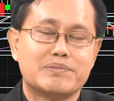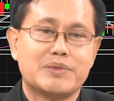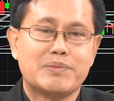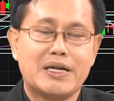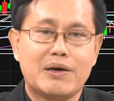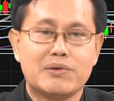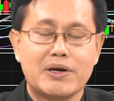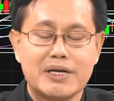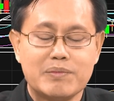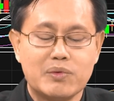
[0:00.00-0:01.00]
จะเป็นแถวยอด
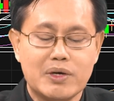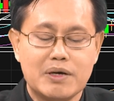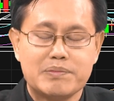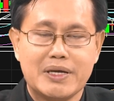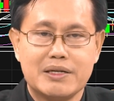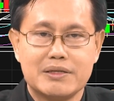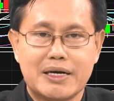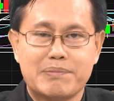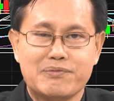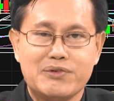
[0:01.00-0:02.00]
เดิมด้วย แล้วเป็นระ
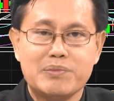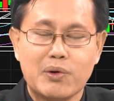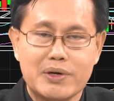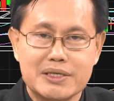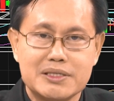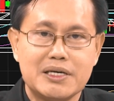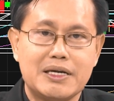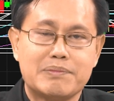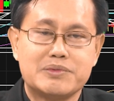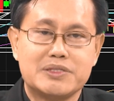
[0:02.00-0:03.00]
ดับฟิโบนัชชีระดับ